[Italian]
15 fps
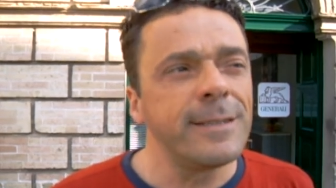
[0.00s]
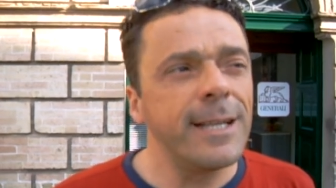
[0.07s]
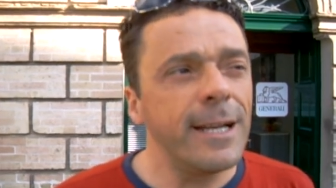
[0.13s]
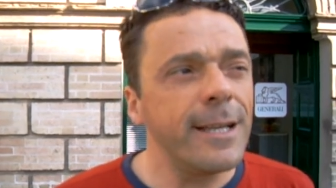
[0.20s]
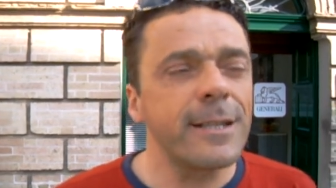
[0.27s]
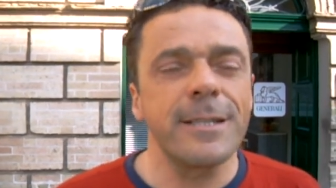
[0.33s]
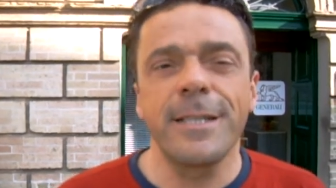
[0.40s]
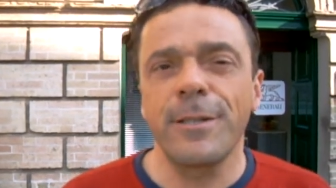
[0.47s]

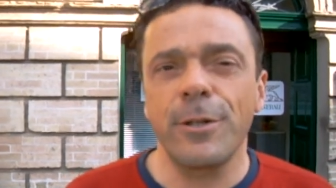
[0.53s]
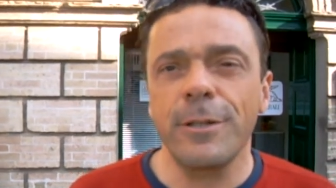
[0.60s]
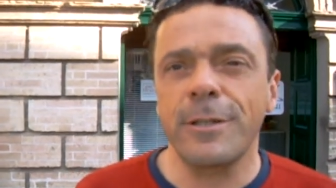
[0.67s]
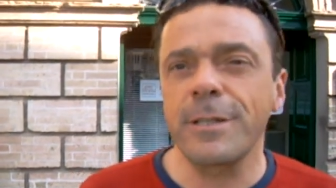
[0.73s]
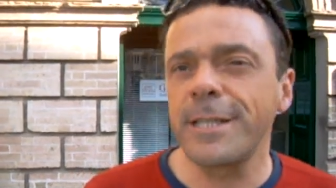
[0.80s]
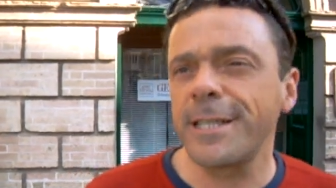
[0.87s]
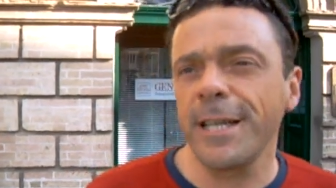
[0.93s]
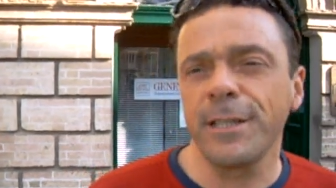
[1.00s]
delle
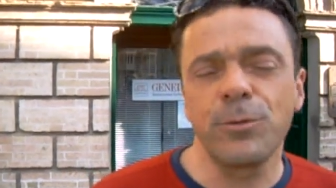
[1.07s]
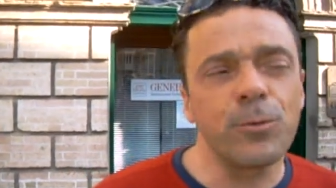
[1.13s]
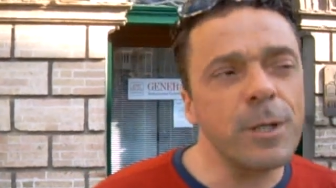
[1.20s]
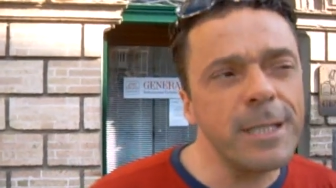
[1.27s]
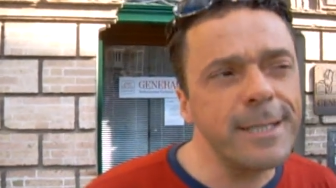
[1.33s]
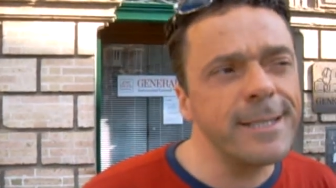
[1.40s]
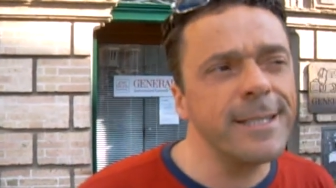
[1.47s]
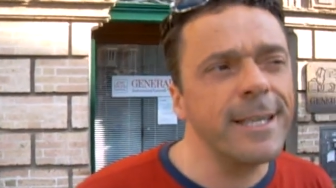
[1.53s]
risorse
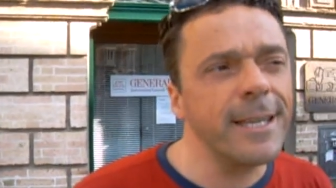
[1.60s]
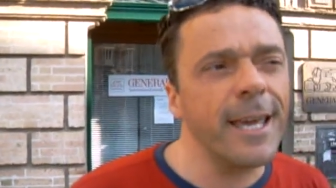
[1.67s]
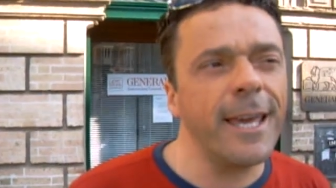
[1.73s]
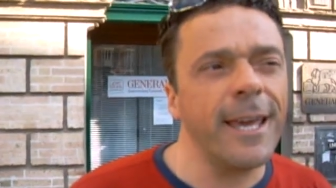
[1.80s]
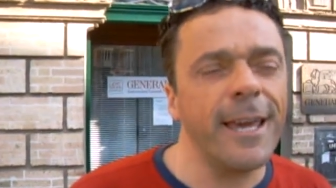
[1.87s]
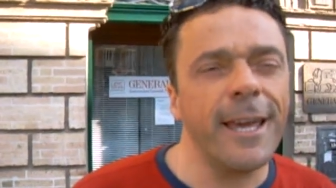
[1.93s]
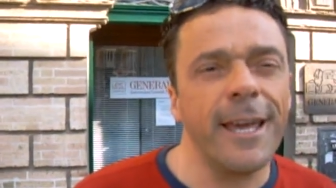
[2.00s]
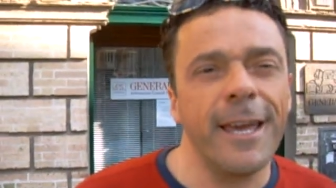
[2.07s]

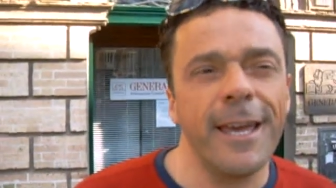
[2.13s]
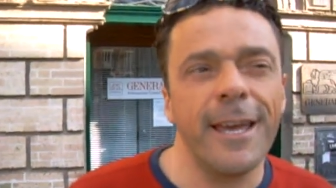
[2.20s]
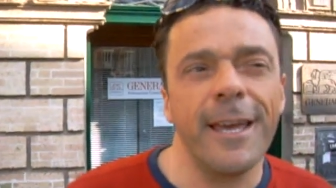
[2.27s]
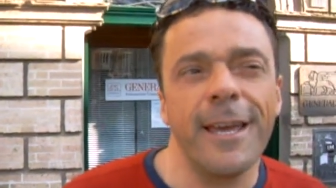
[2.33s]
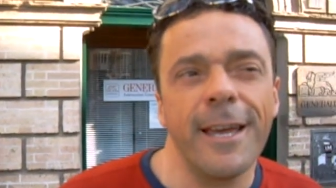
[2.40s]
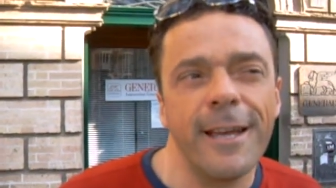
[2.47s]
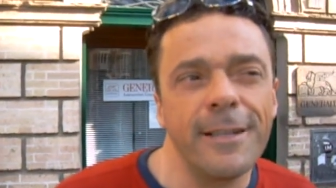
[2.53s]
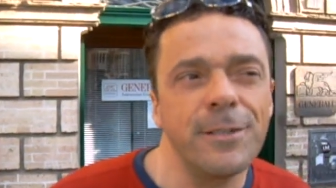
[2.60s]

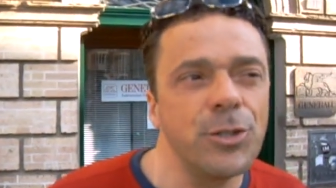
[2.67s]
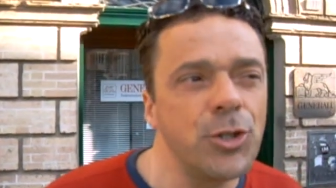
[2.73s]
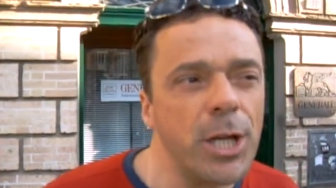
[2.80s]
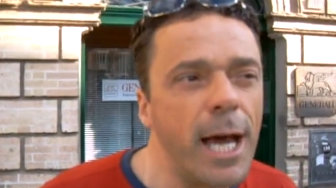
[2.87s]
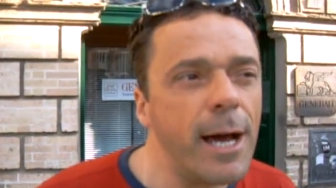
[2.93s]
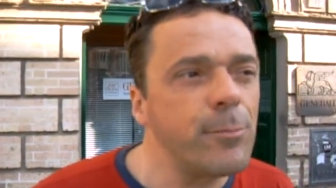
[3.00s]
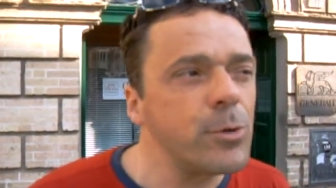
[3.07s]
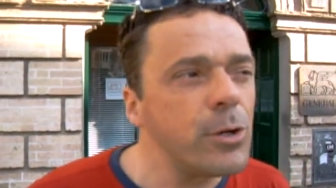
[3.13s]
turistiche
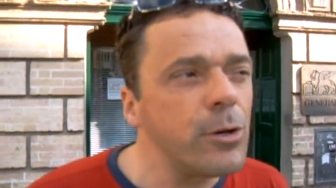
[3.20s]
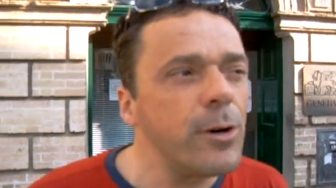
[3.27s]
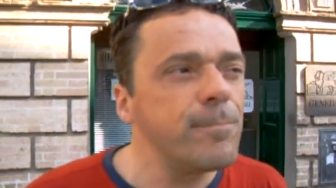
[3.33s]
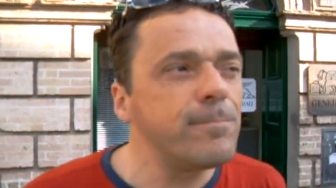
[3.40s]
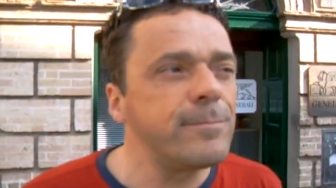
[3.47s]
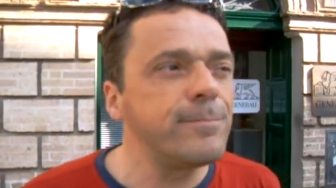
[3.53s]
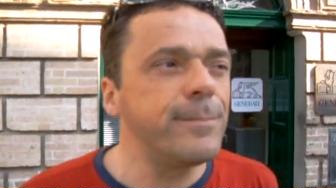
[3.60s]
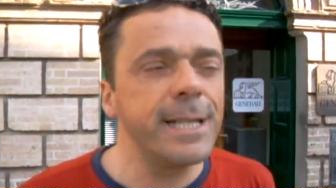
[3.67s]

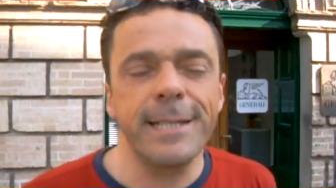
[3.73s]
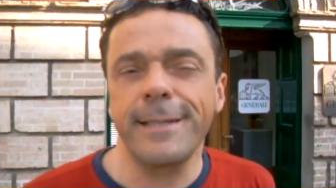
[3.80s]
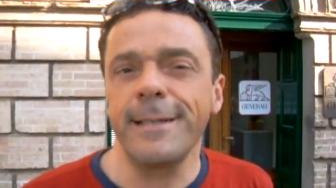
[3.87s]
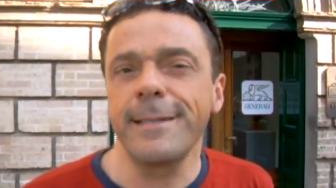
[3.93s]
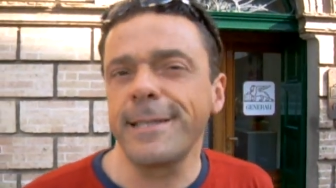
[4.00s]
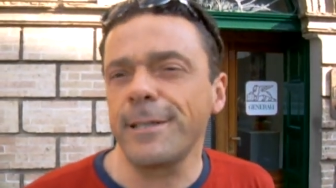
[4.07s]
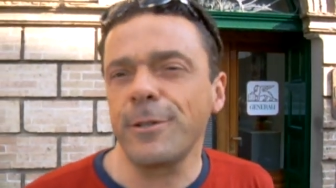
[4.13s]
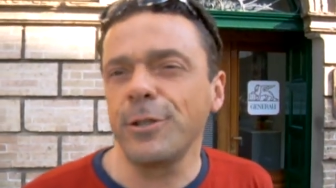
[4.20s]
diciamo
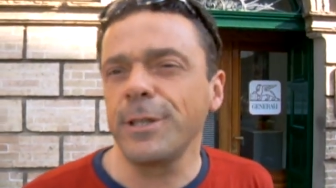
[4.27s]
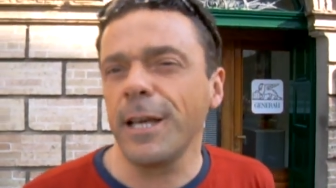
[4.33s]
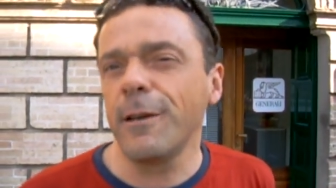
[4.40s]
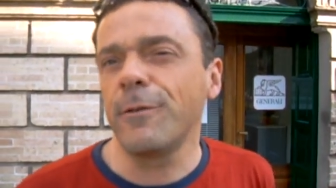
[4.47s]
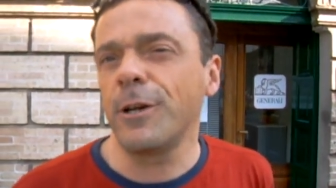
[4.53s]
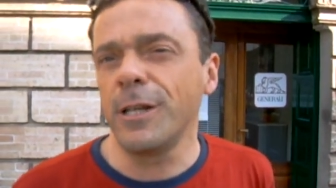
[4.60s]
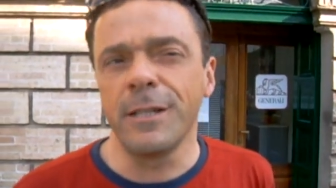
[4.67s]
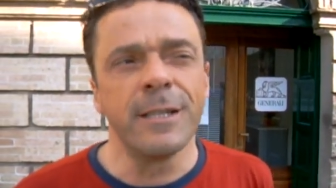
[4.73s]
abbastanza
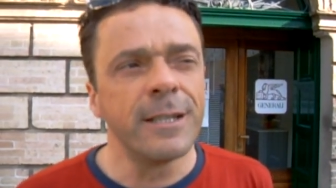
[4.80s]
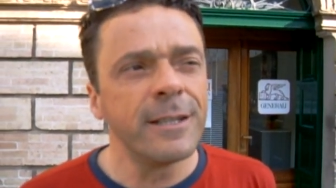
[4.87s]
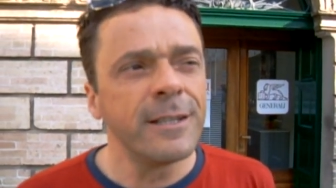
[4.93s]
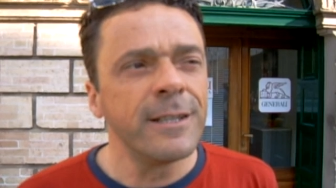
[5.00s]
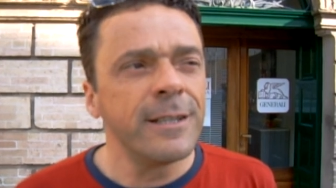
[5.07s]
notevoli